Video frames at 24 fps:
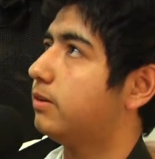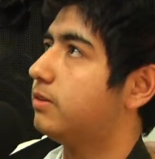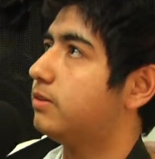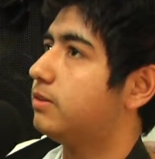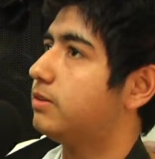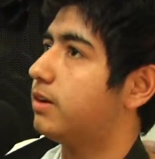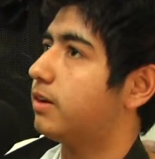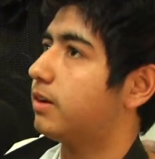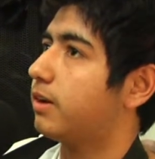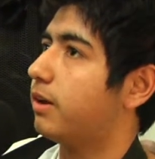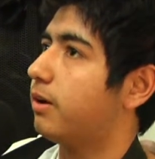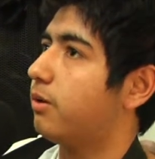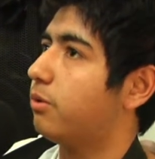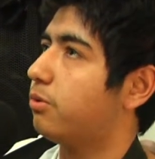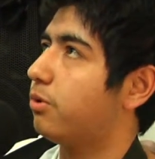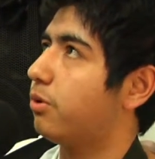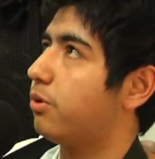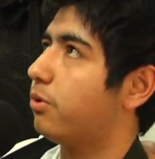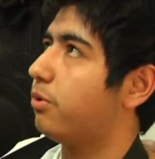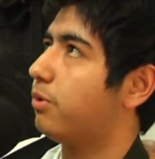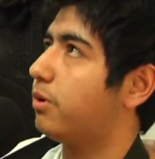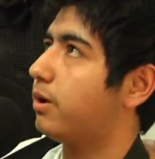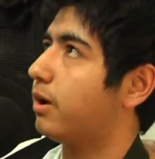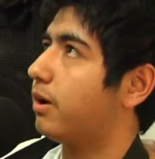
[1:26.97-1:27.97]
ya que
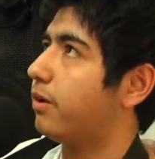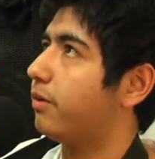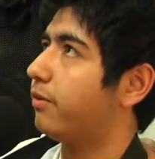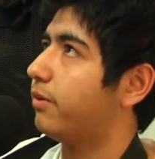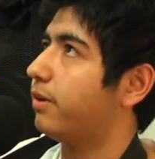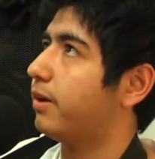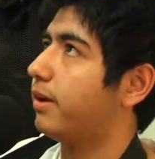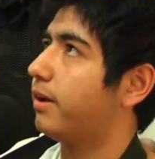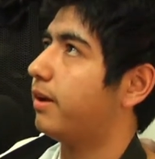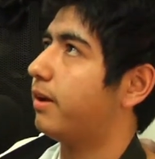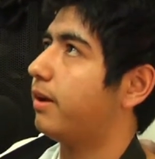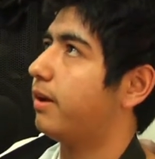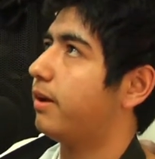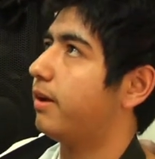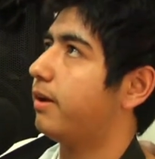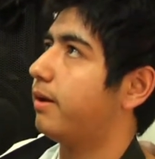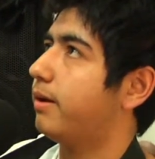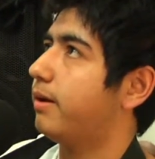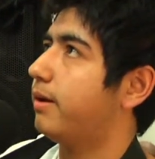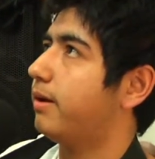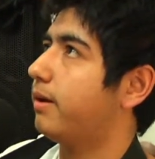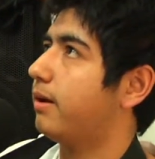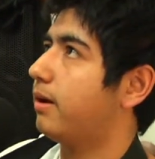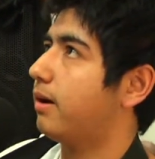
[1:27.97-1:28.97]
uno nunca
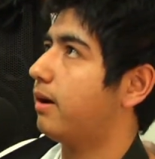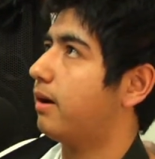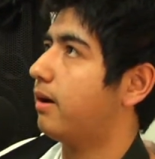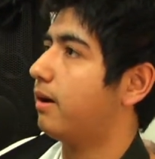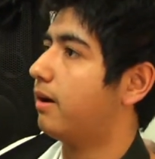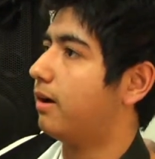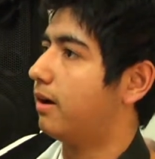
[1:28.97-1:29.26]
ve